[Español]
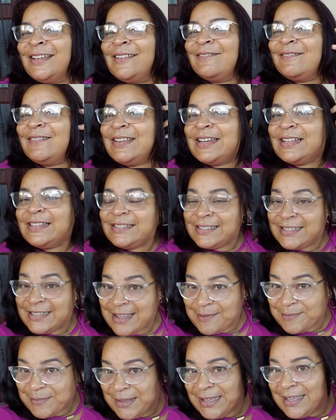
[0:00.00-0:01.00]
Miren,
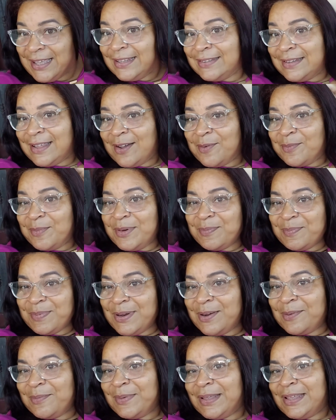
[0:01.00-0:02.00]
chicas, me encanta cómo el
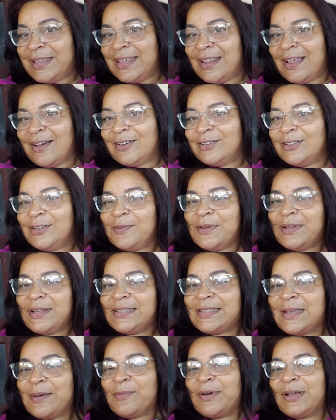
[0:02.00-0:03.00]
pelo me queda cuando ven
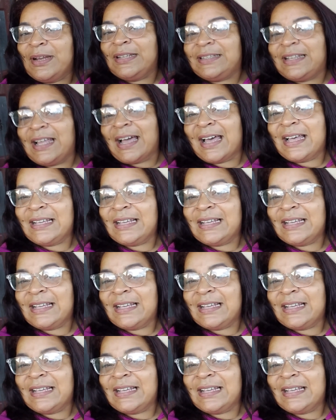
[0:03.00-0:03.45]
esa mujer.